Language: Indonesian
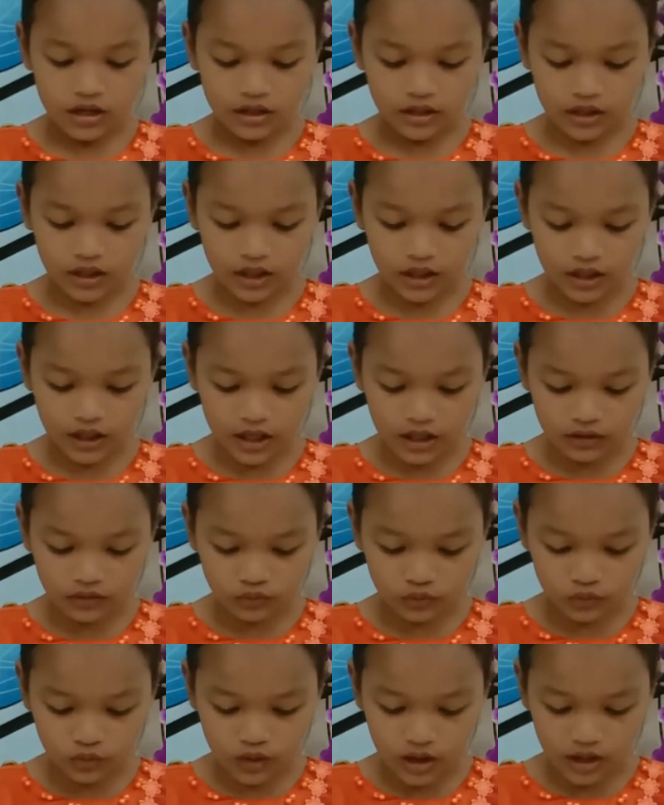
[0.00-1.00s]
Nina
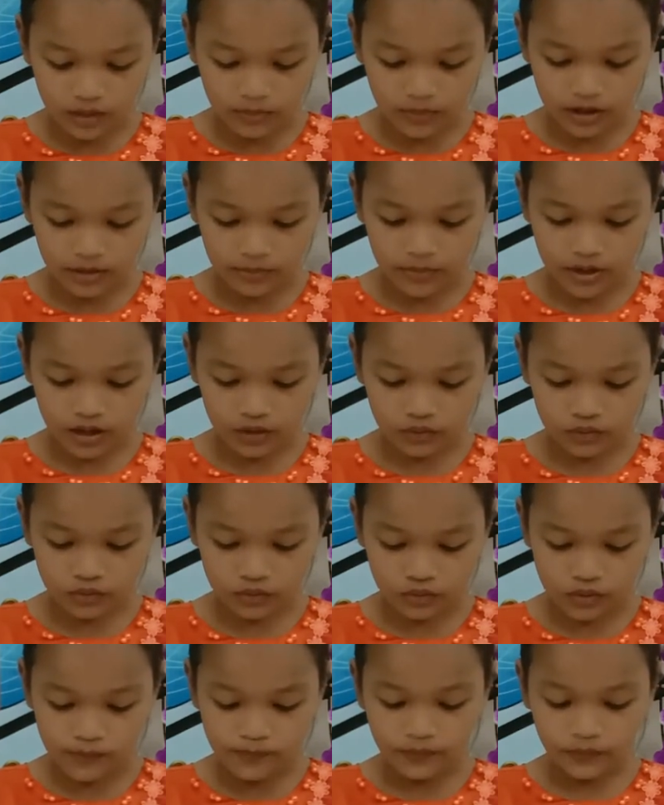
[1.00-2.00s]
Tuhan man
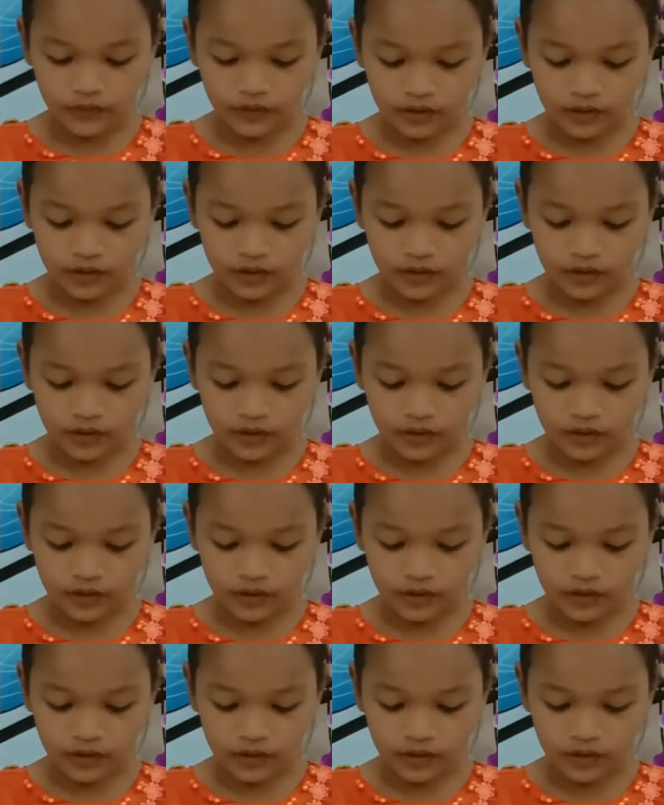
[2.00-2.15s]
bangku,